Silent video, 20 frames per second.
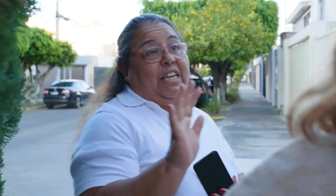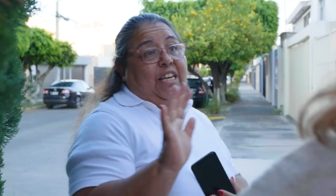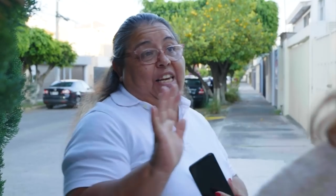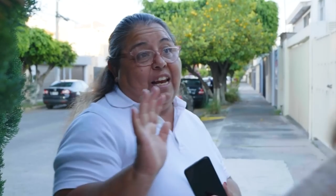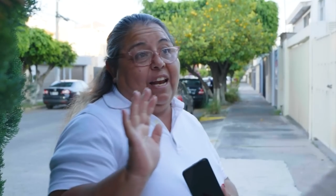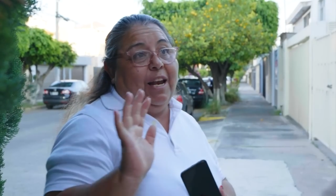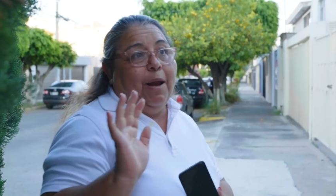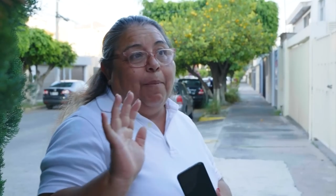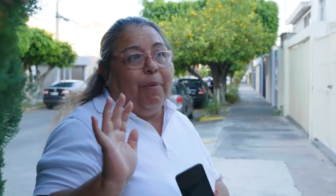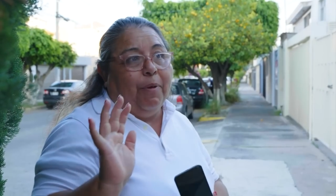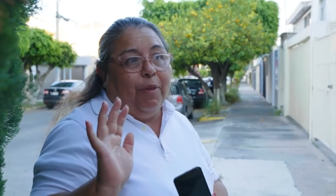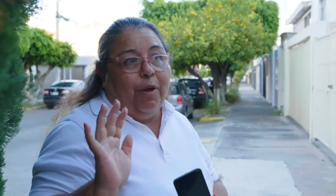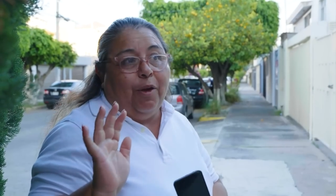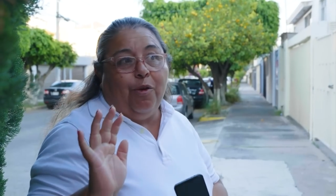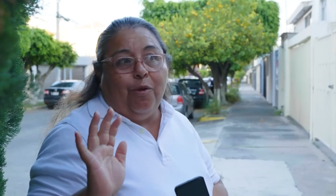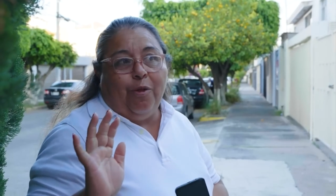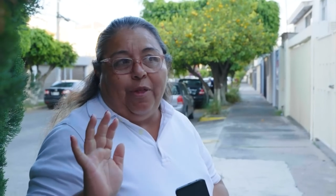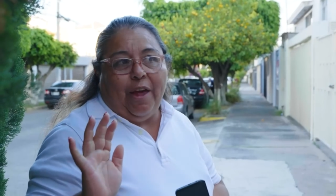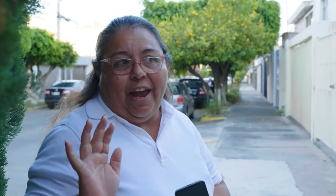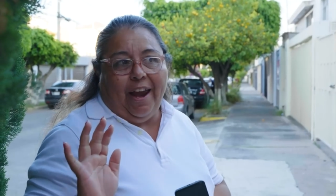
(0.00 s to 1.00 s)
si quiere le puedo
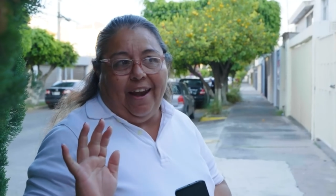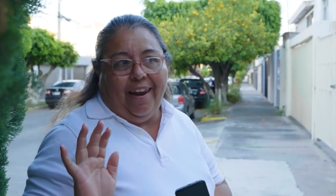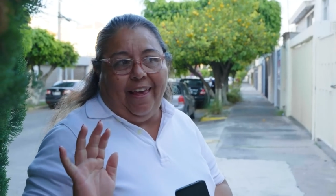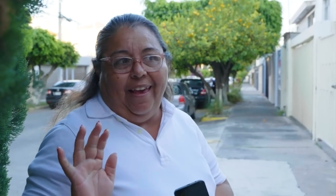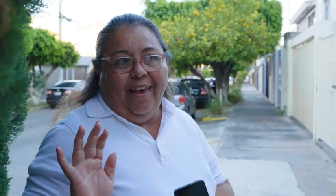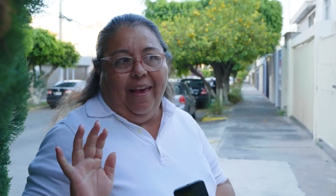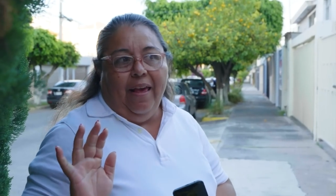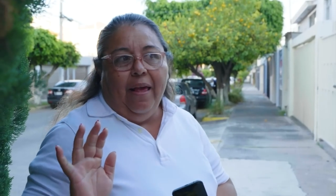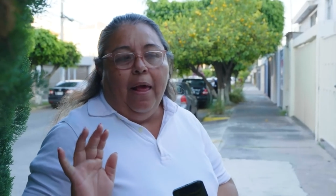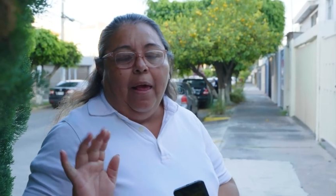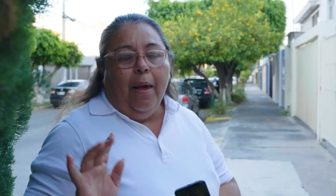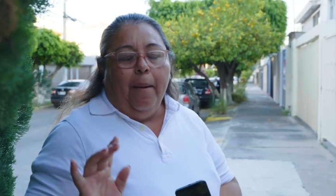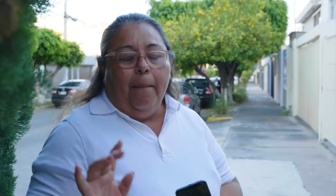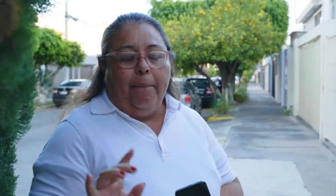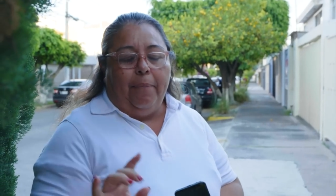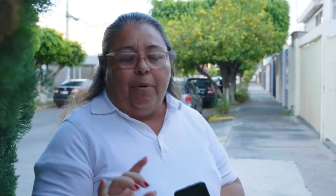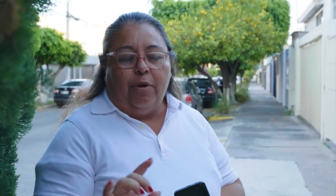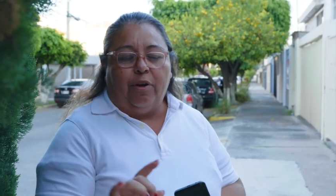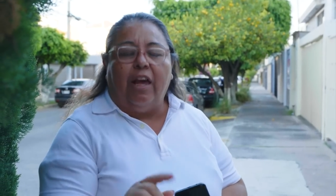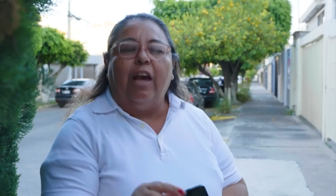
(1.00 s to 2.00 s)
ayudar, ¿eh?
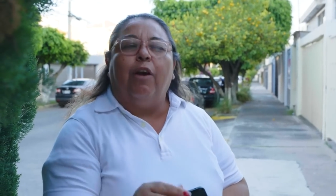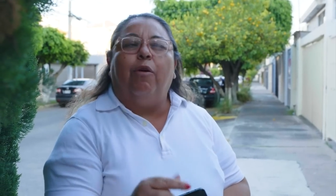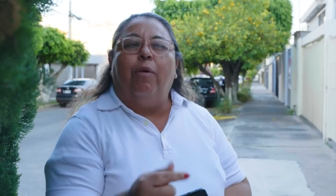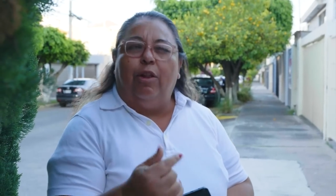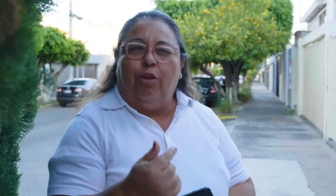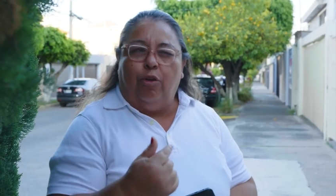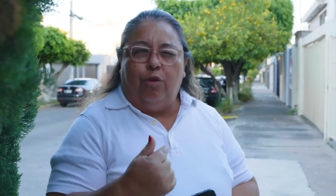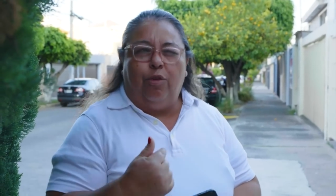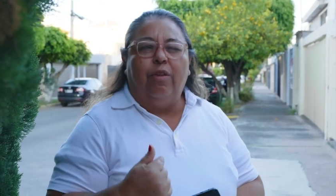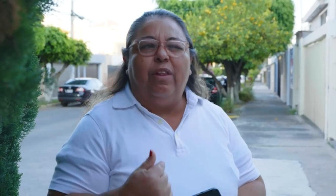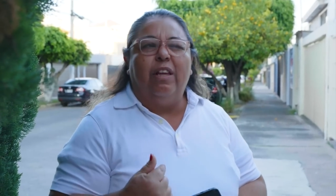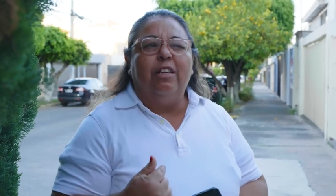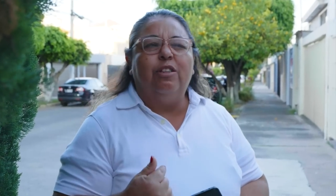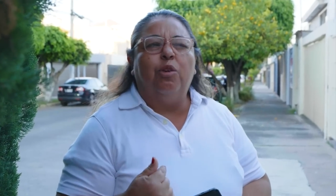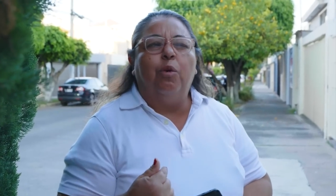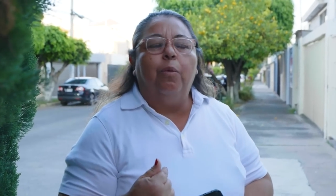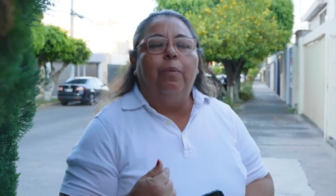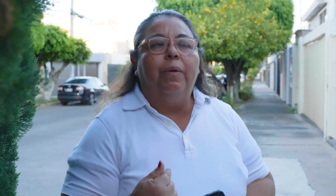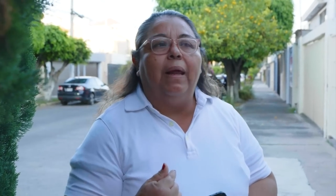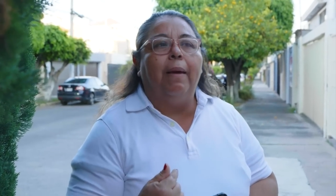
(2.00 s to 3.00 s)
Porque cuando yo
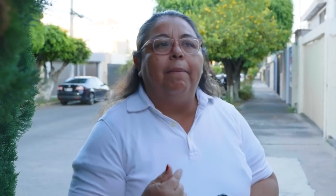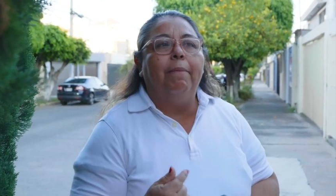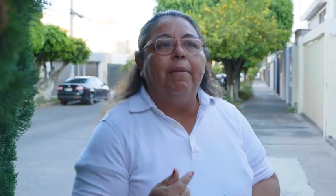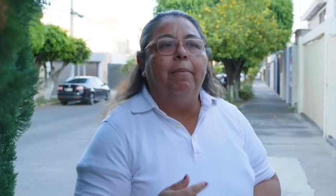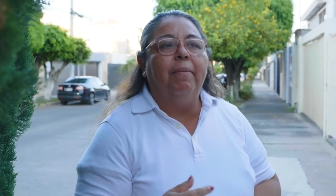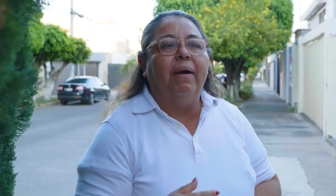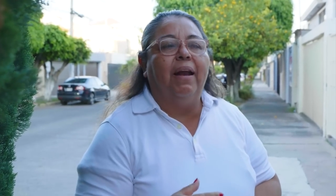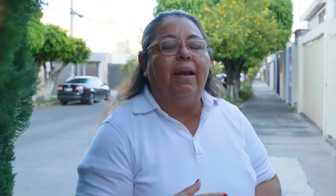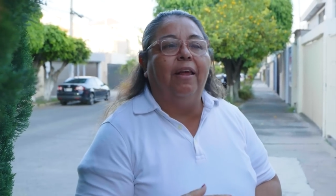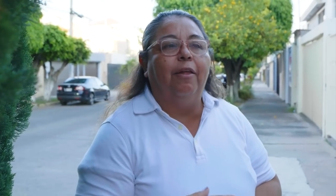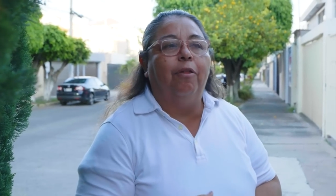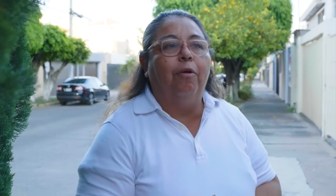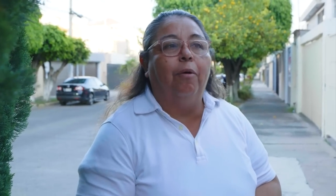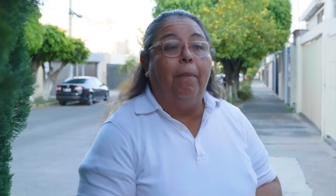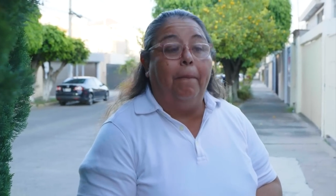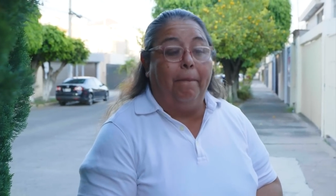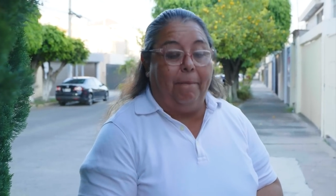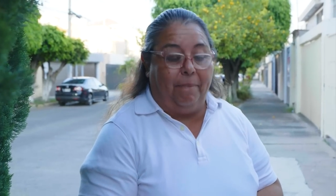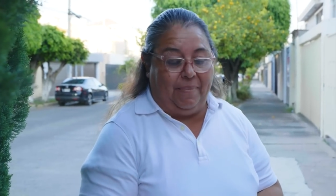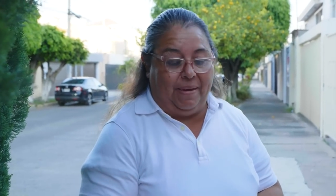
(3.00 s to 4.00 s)
descubrí a mi marido,
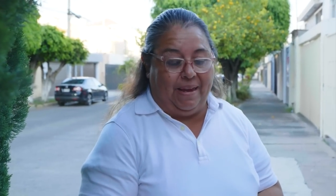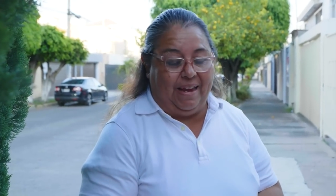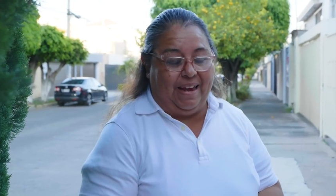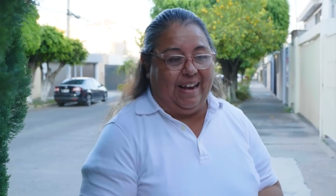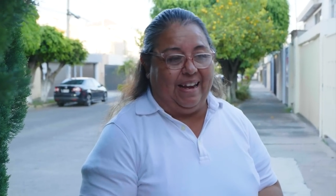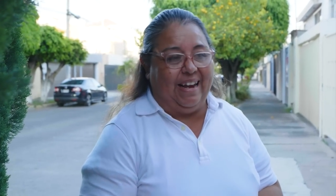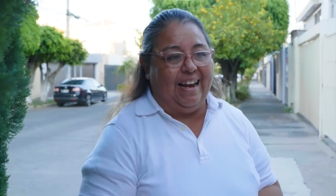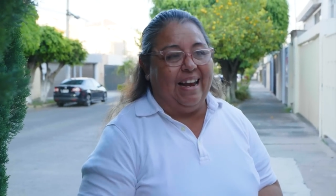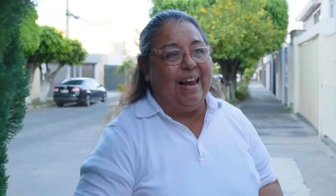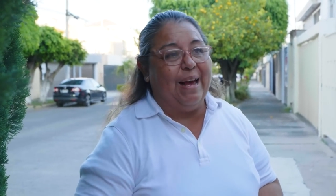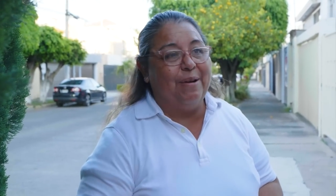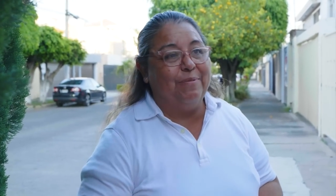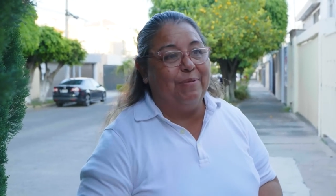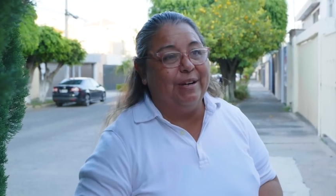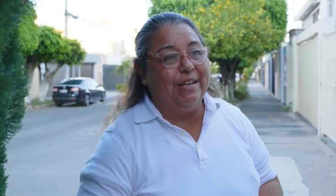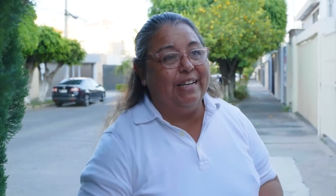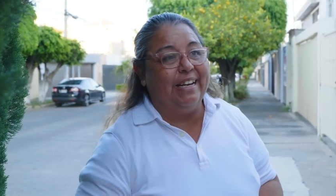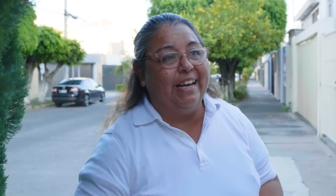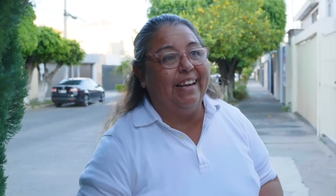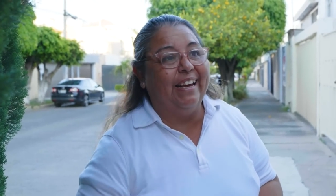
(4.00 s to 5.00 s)
y era la
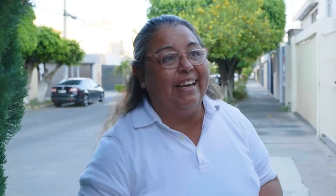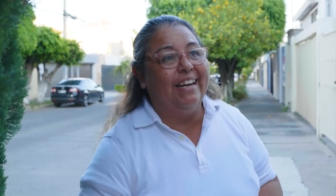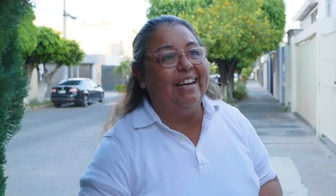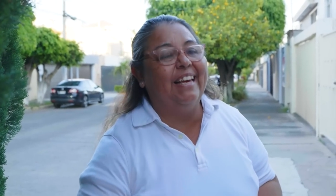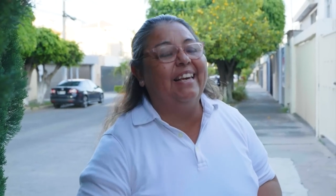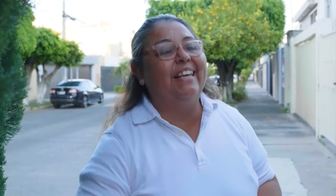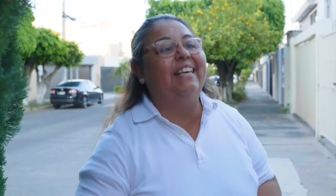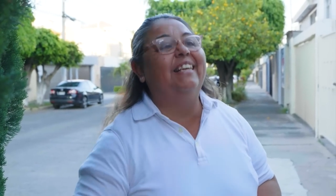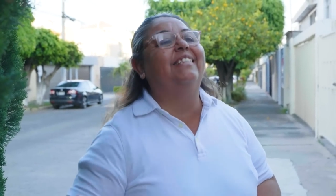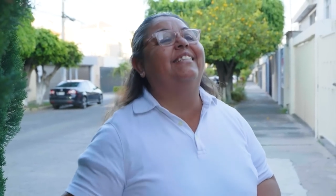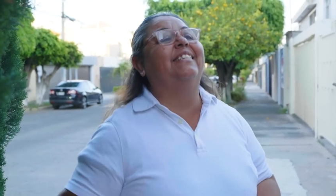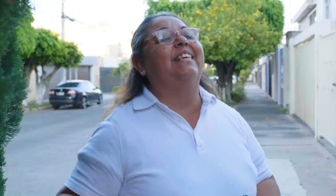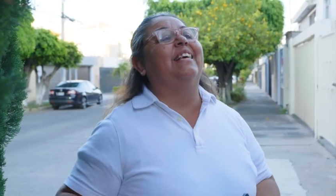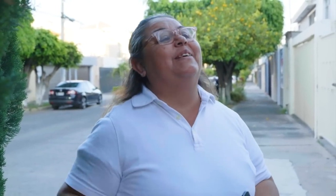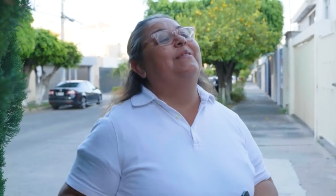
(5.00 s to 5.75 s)
buena que le hice.